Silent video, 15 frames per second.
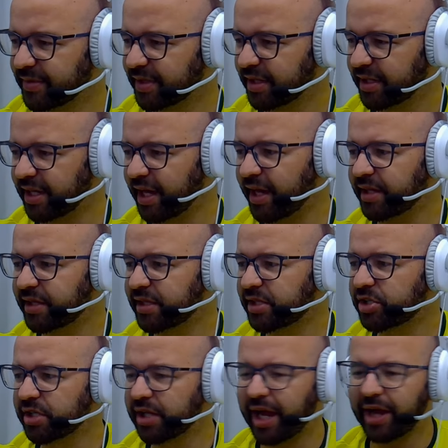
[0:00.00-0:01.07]
Quer
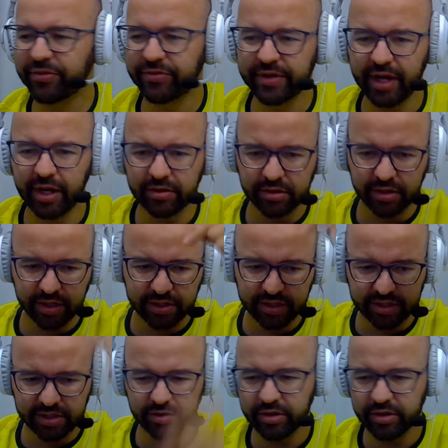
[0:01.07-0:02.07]
assistir lá a final? Só é acessar o